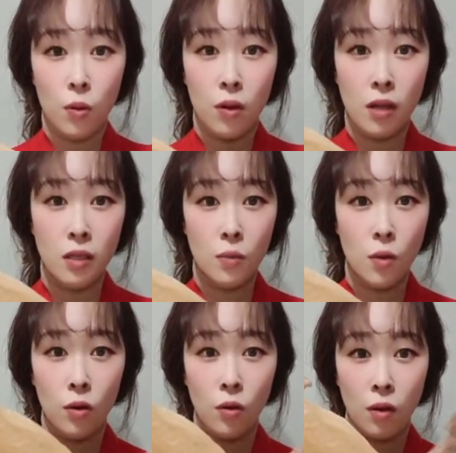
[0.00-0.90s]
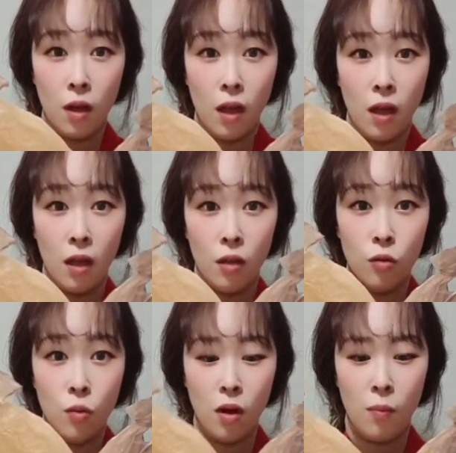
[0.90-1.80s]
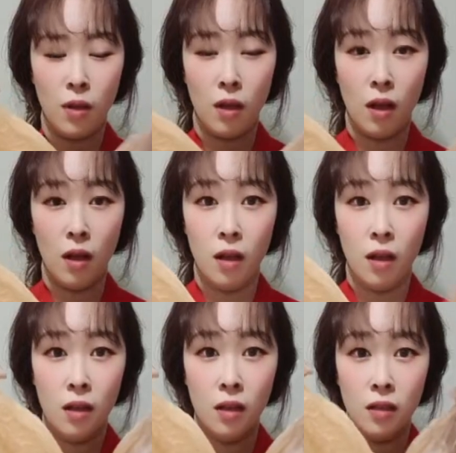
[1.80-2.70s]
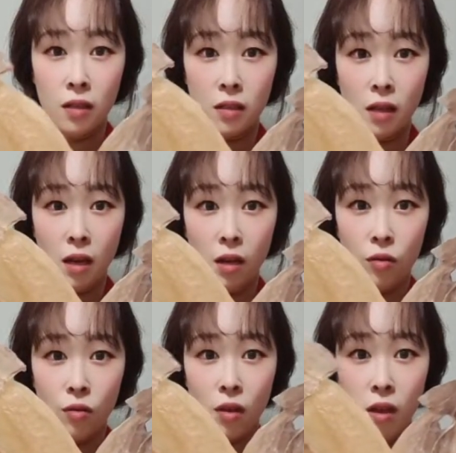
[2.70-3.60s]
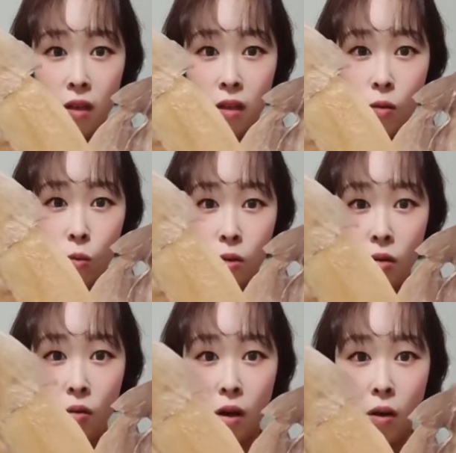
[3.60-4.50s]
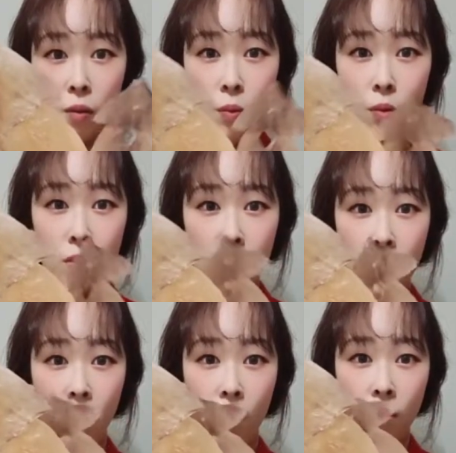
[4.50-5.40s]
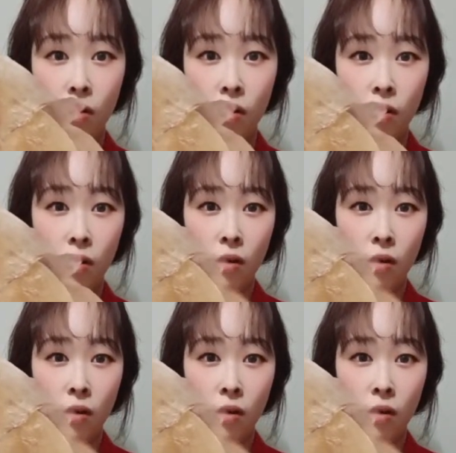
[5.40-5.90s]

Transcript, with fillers: 비교를 하시면 이렇게 투명합니다. 자, 뒤에 이 오징어가 보이시나요?